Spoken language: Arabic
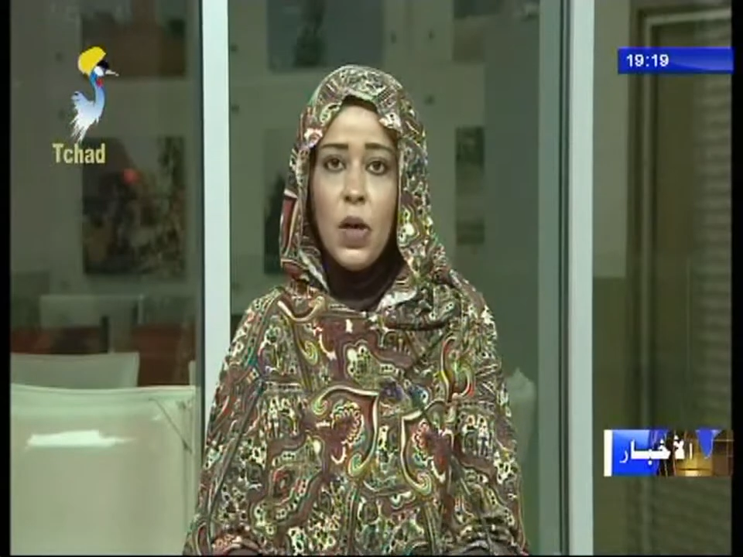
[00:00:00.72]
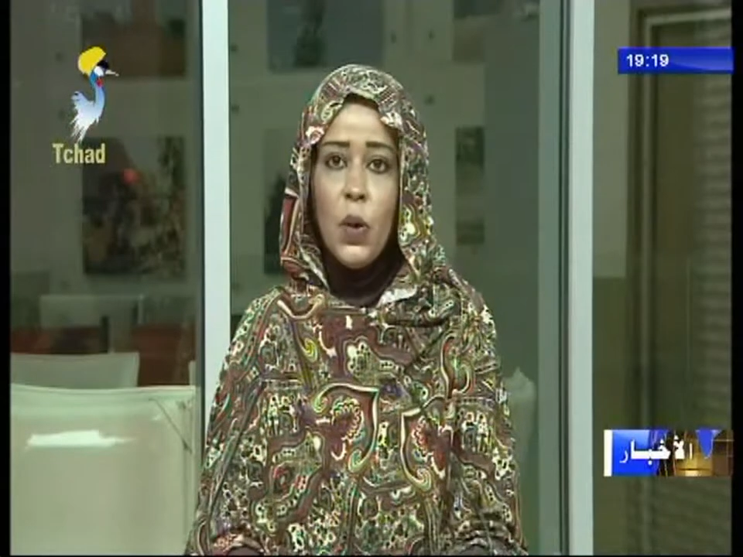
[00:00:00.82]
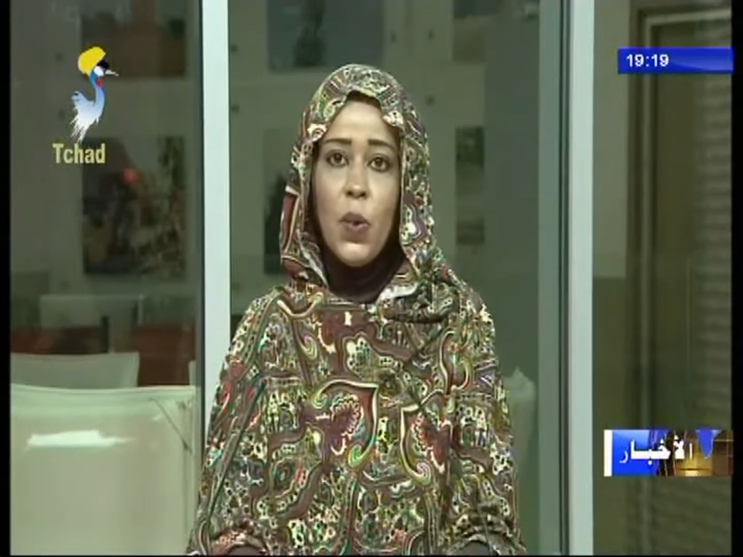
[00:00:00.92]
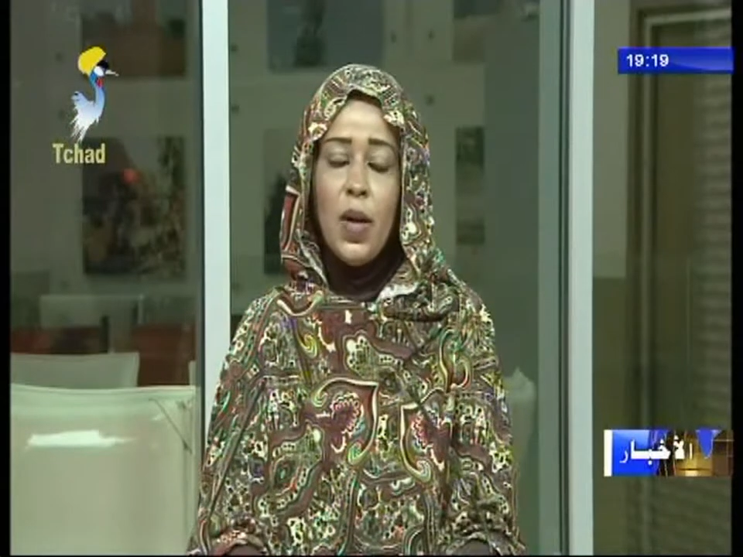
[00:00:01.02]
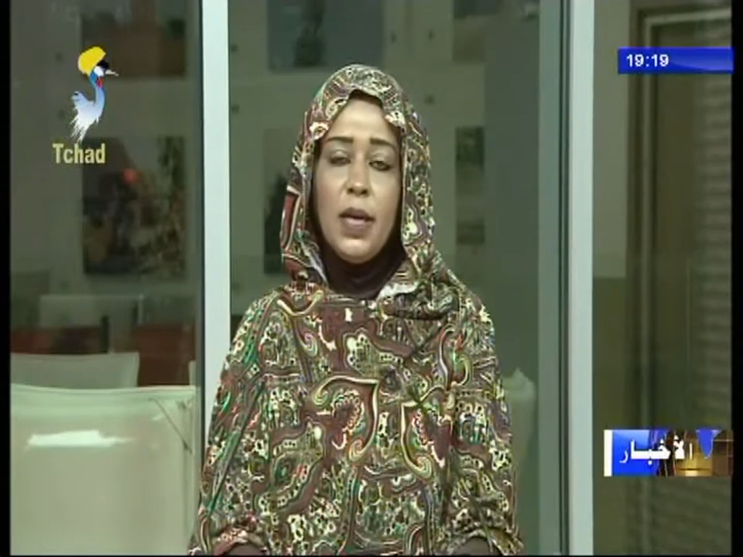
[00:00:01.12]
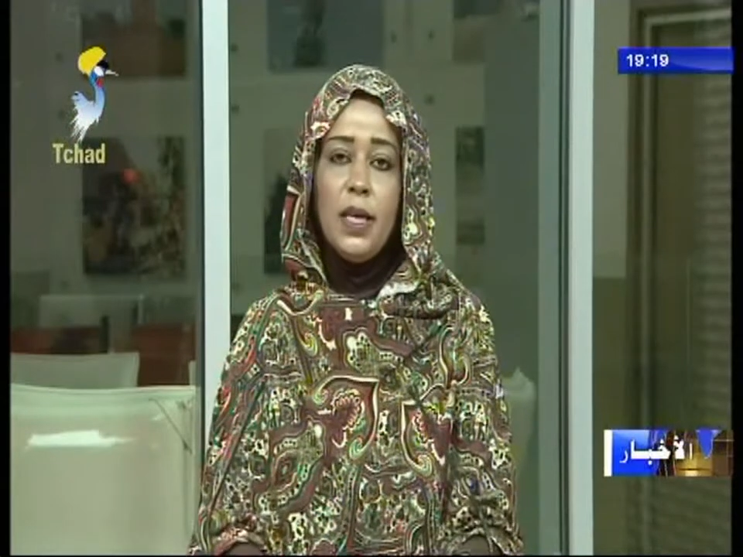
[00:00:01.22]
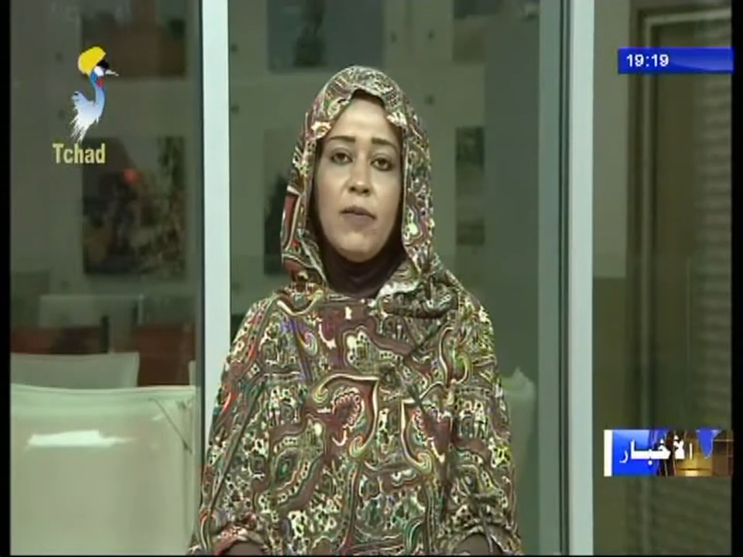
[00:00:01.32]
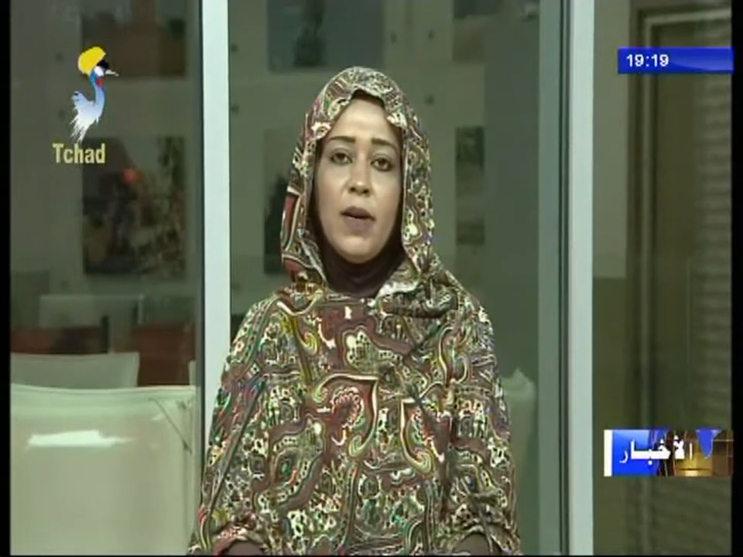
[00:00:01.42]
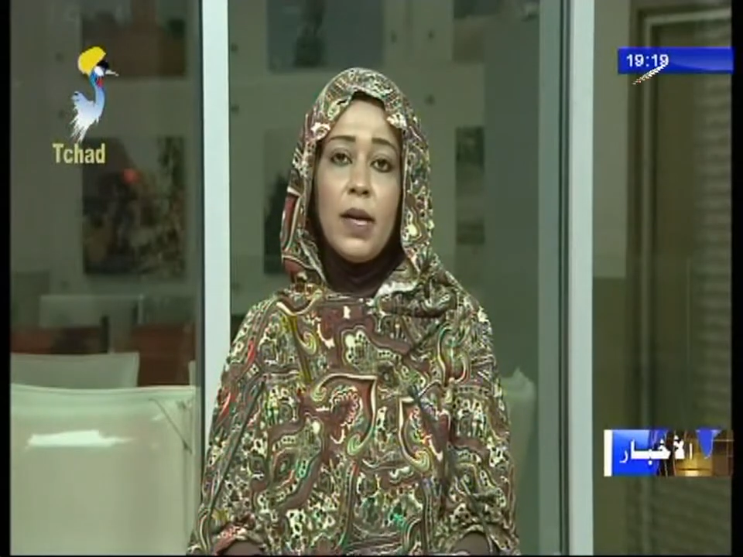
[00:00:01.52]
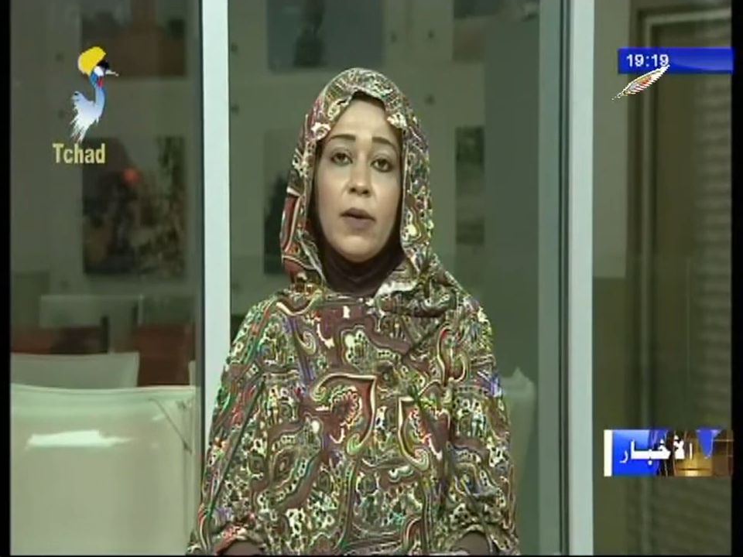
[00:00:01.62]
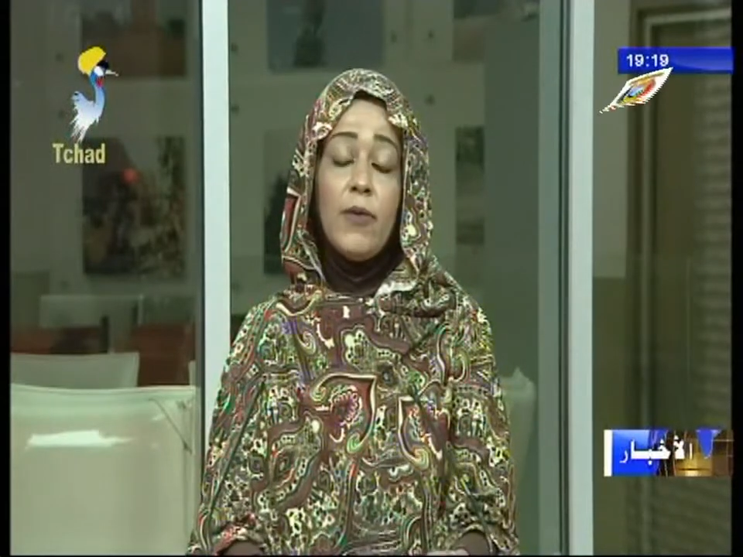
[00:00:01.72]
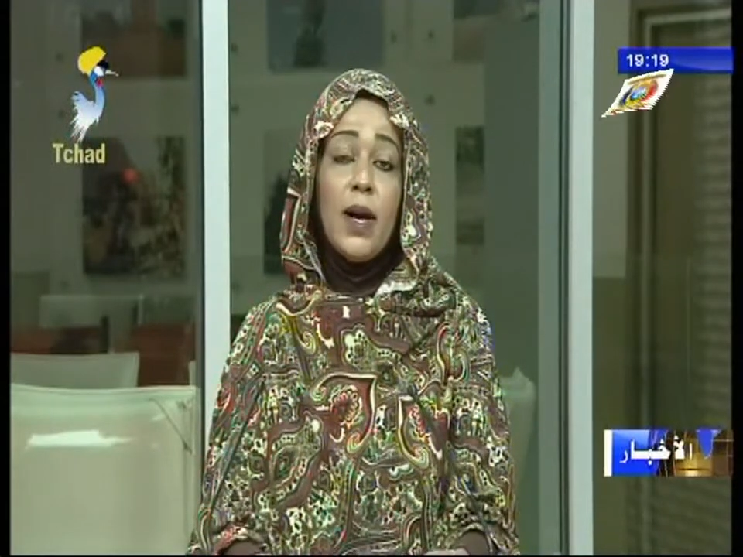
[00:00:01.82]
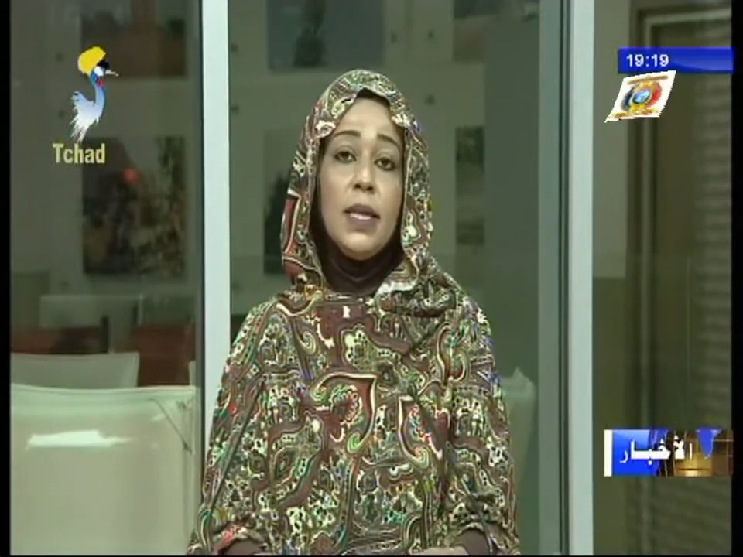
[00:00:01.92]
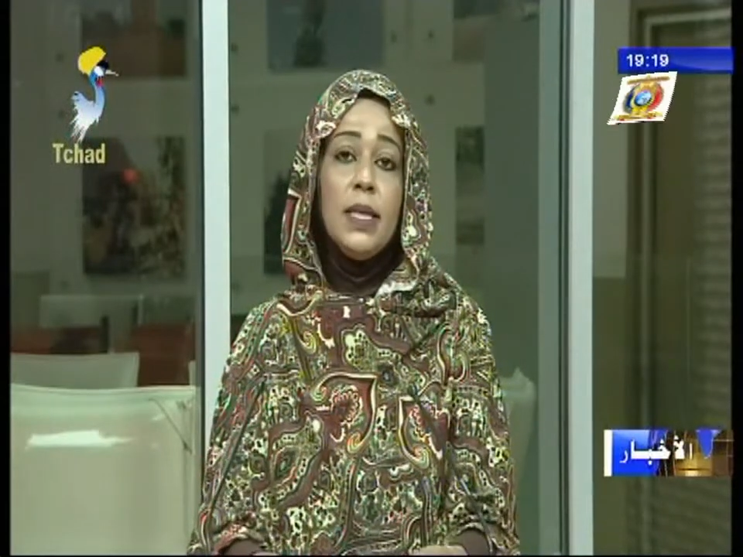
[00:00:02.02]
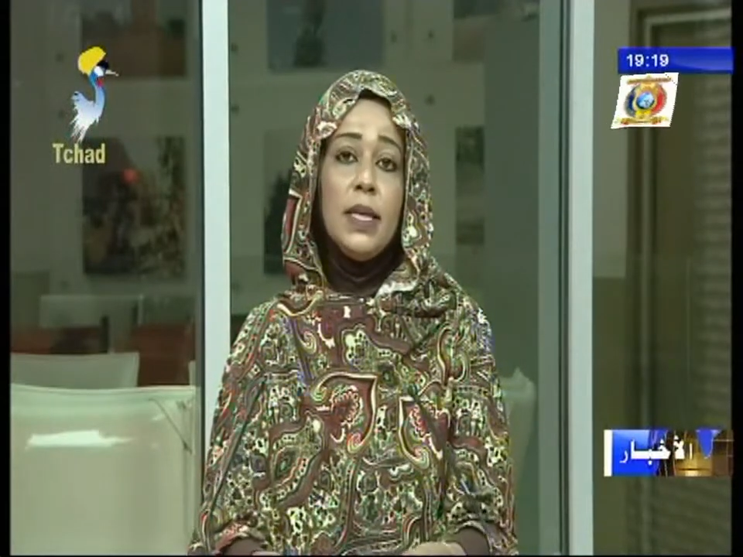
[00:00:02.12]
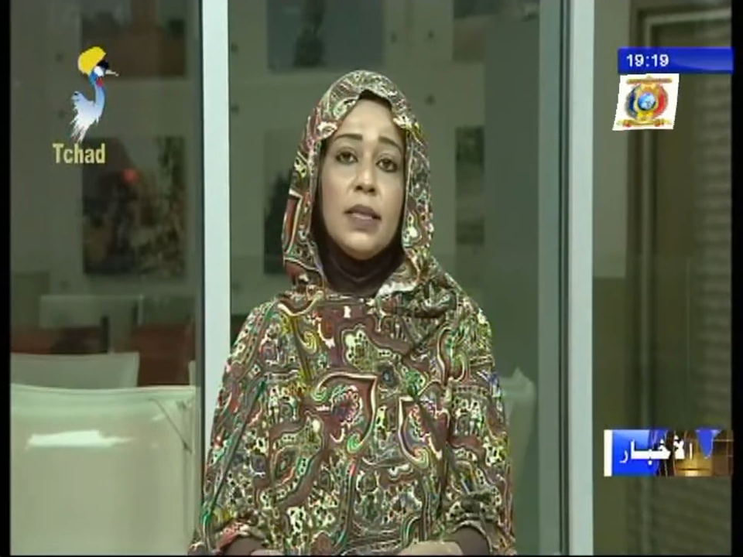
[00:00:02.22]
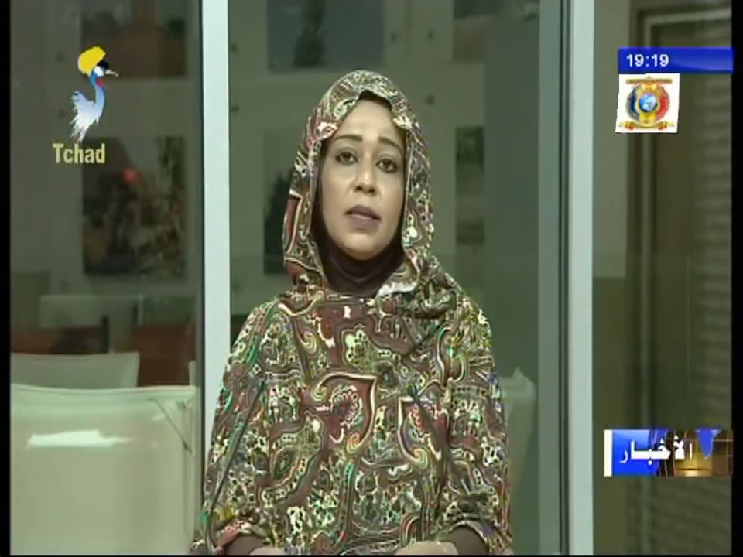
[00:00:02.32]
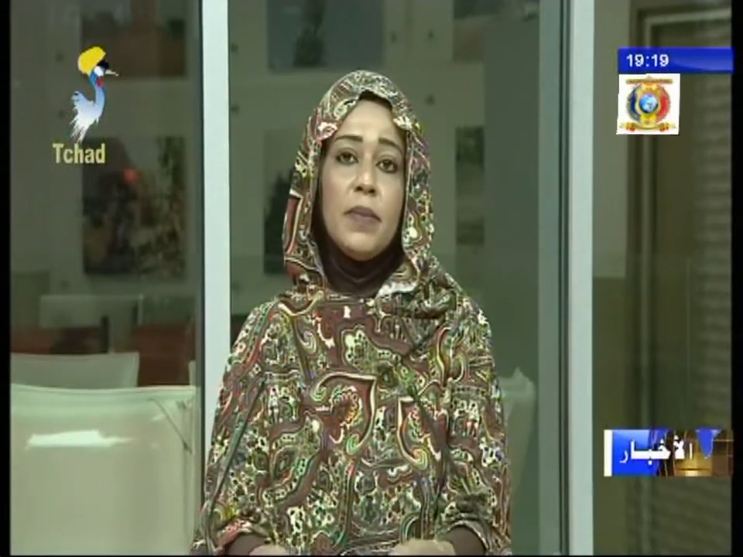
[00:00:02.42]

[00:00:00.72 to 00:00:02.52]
وإلى فعاليات